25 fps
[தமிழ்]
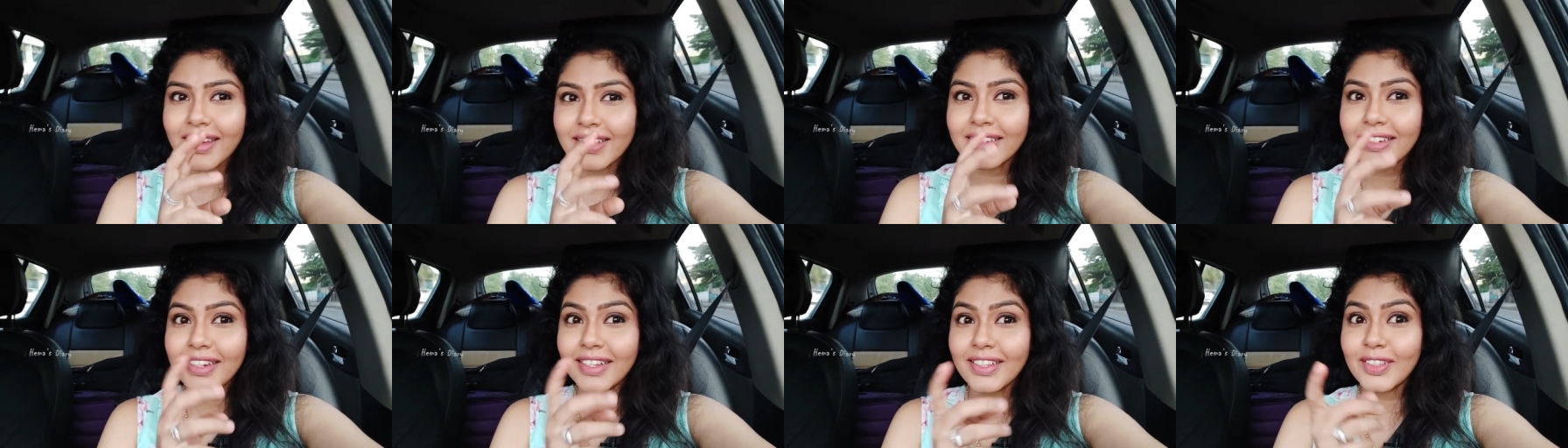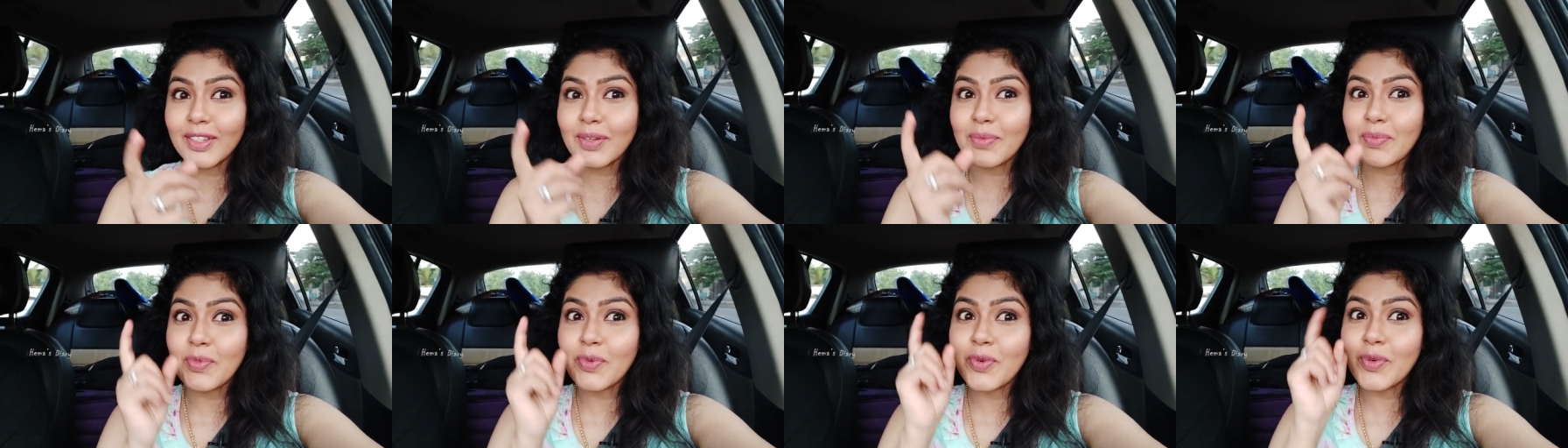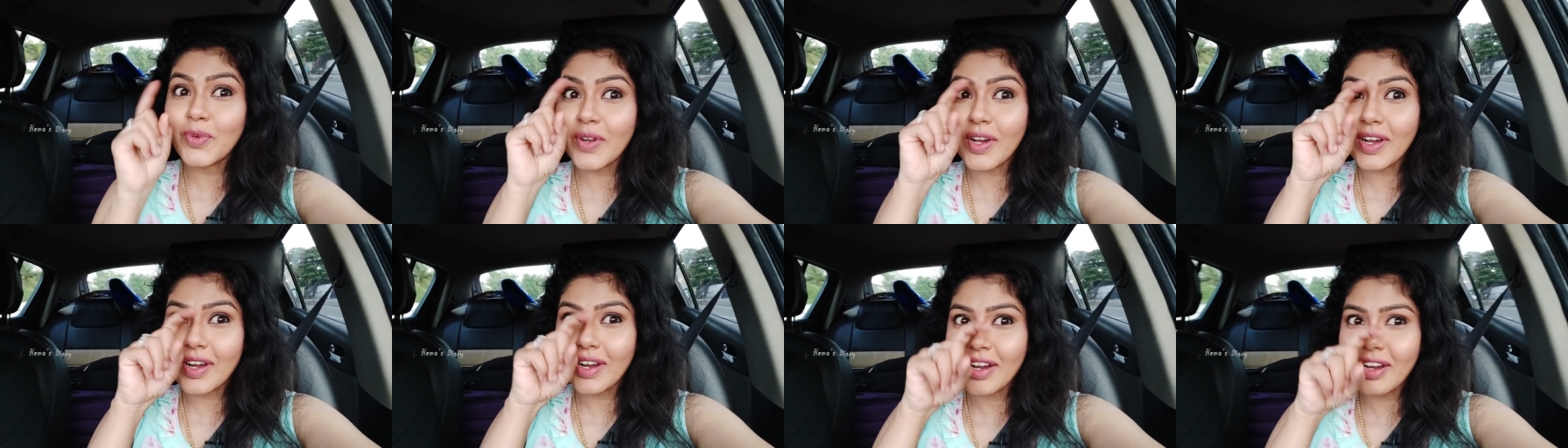அதில் அந்த
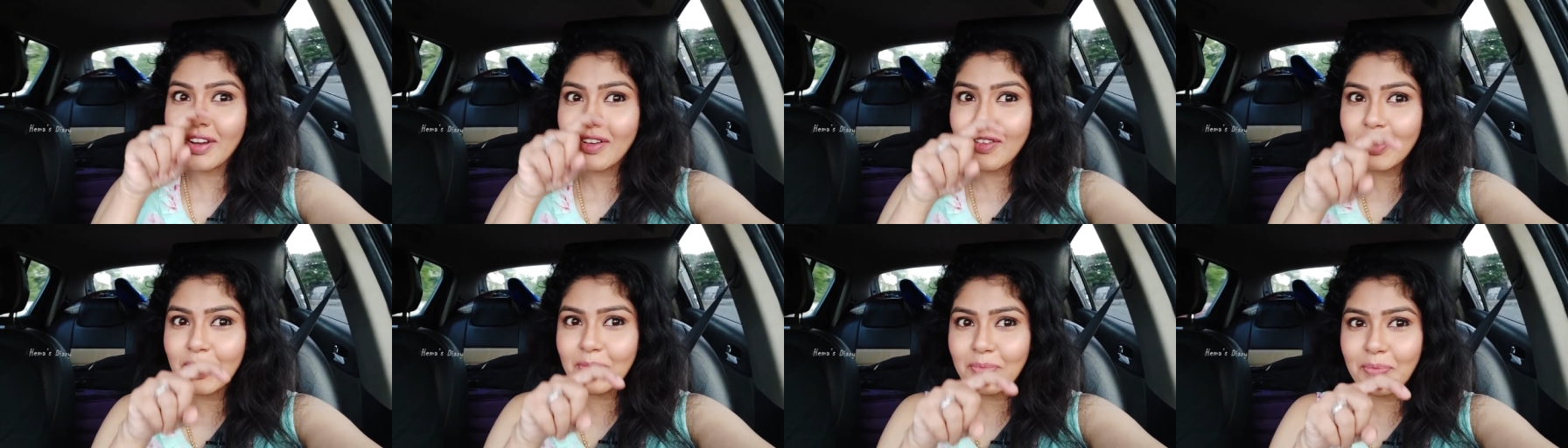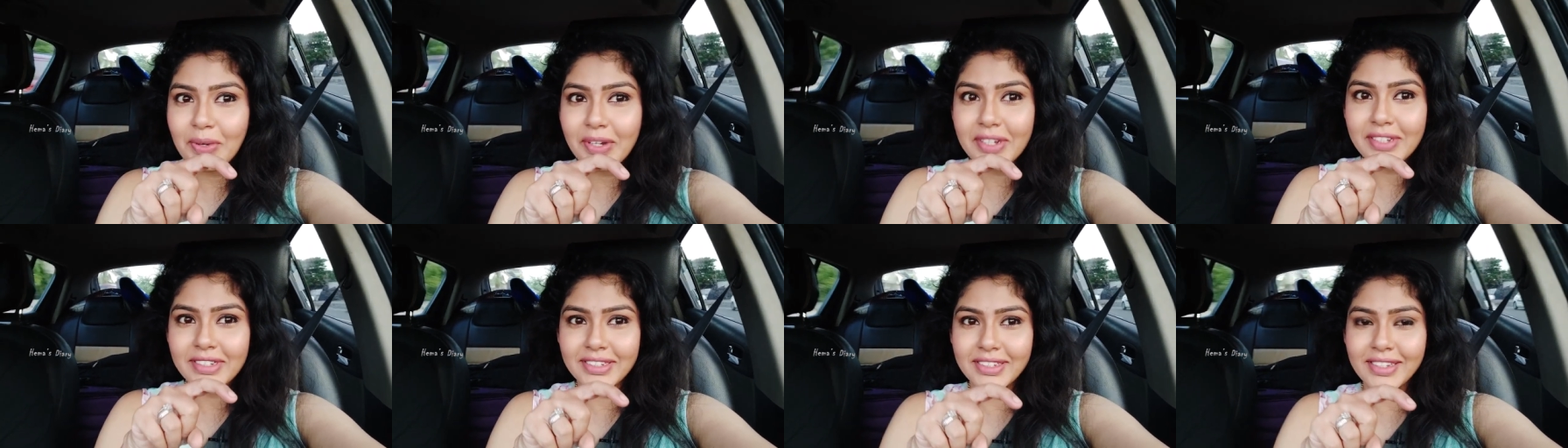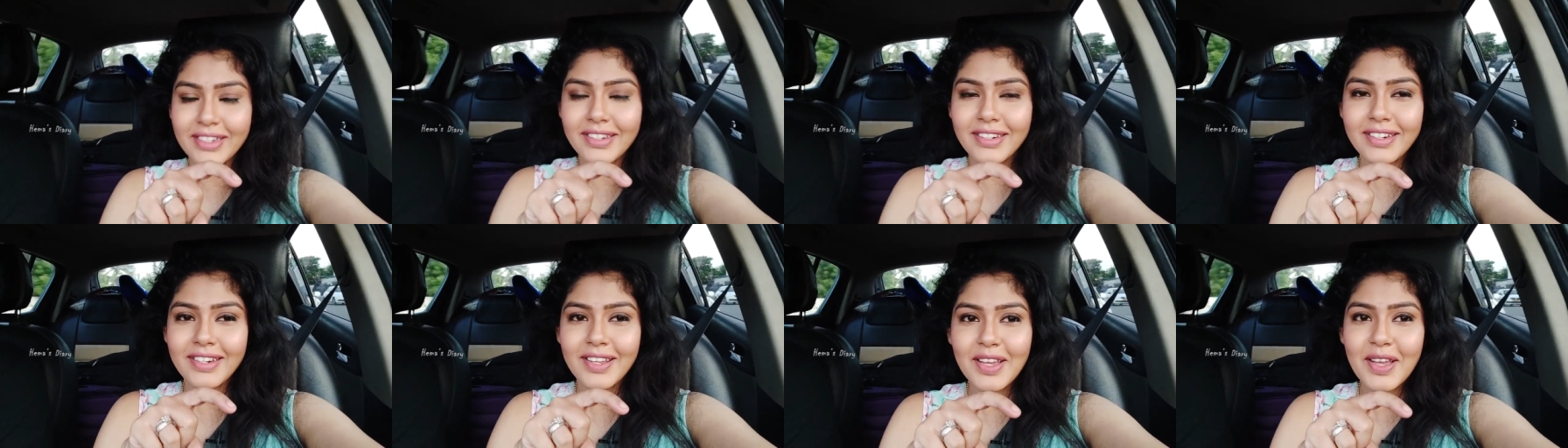மூணாவது
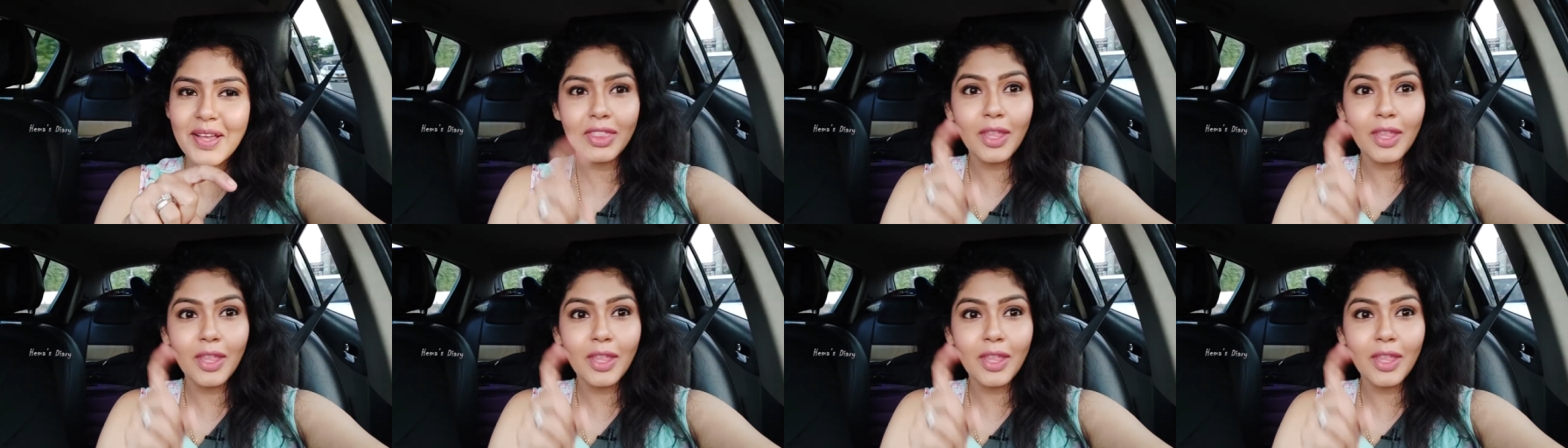பர்சன்